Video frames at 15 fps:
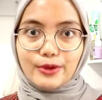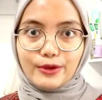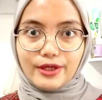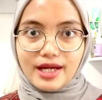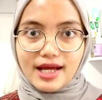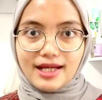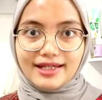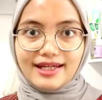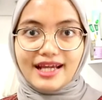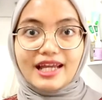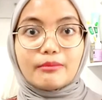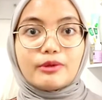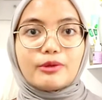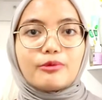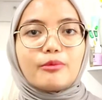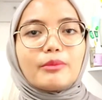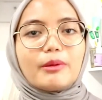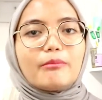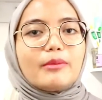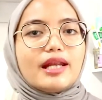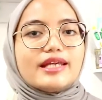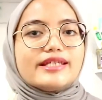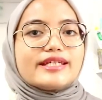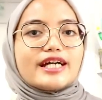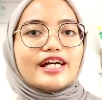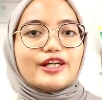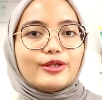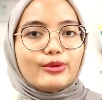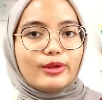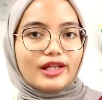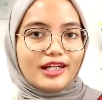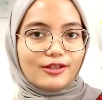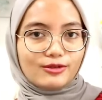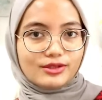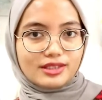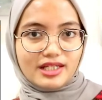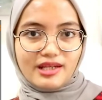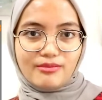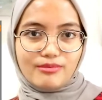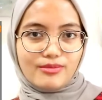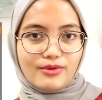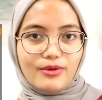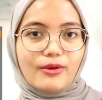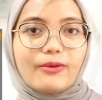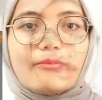product dengan minimum pembelanjaan 200 ribu